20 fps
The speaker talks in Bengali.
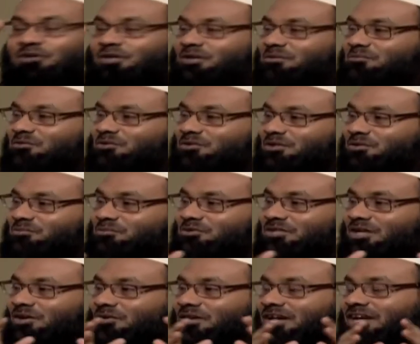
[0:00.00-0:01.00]
করে মূর্তির
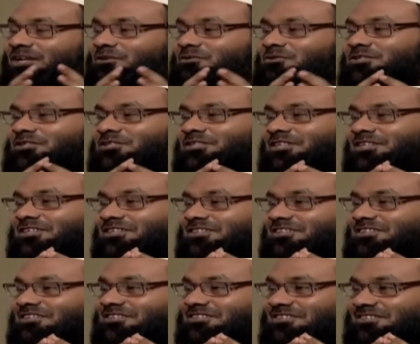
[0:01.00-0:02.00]
পূজা করা এটা হচ্ছে শির
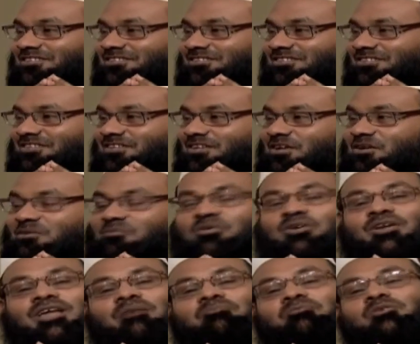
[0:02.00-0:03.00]

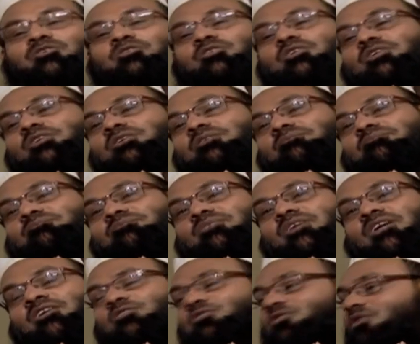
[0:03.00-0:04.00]
ফলে আপনি যদি
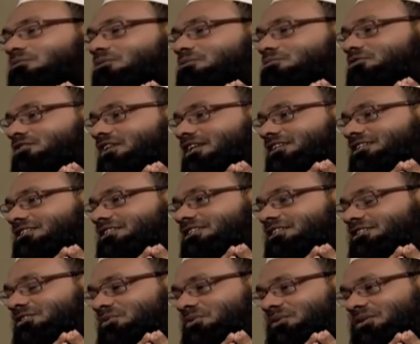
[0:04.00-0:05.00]
একজন কবর পূজারীকে
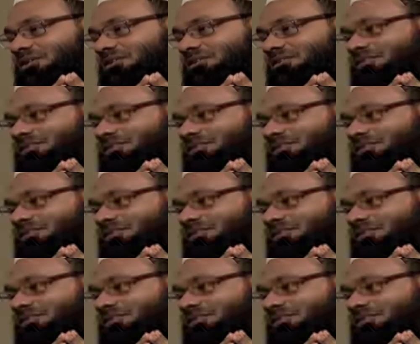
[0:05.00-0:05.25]
জিজ্ঞেস করেন